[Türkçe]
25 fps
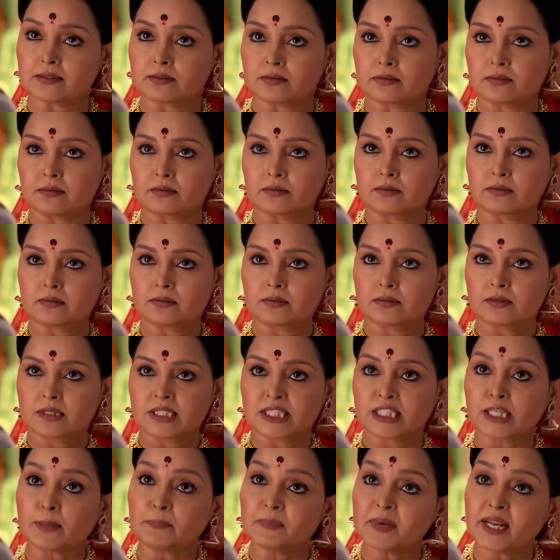Yani
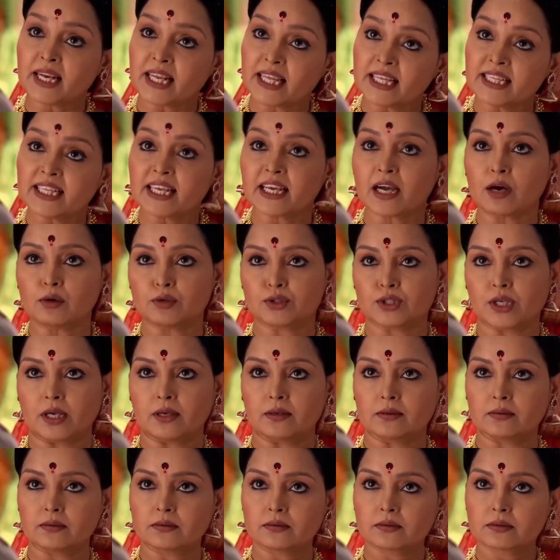aslında herkes
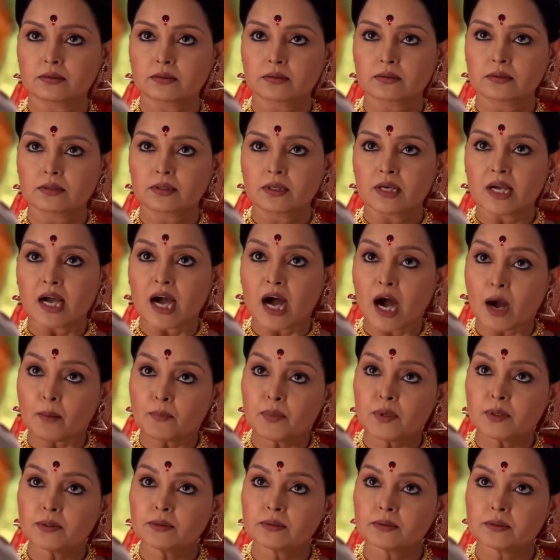görmedi.
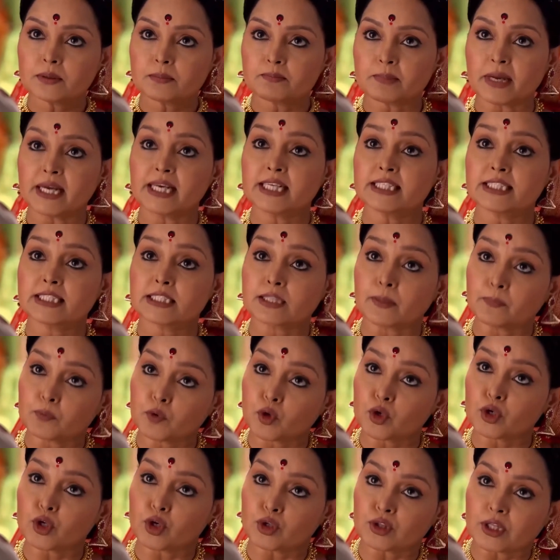Ben de
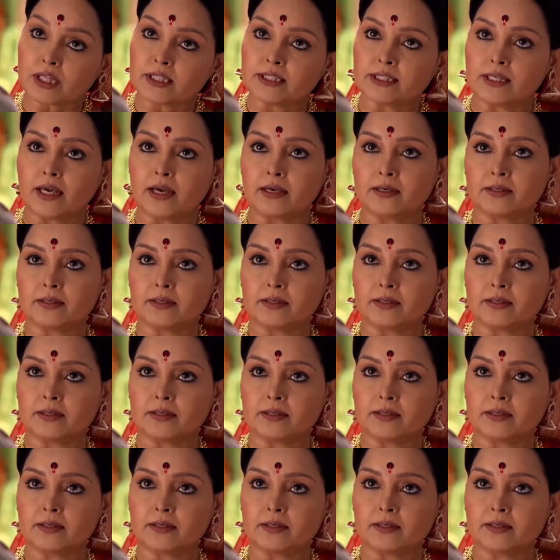herkesi eve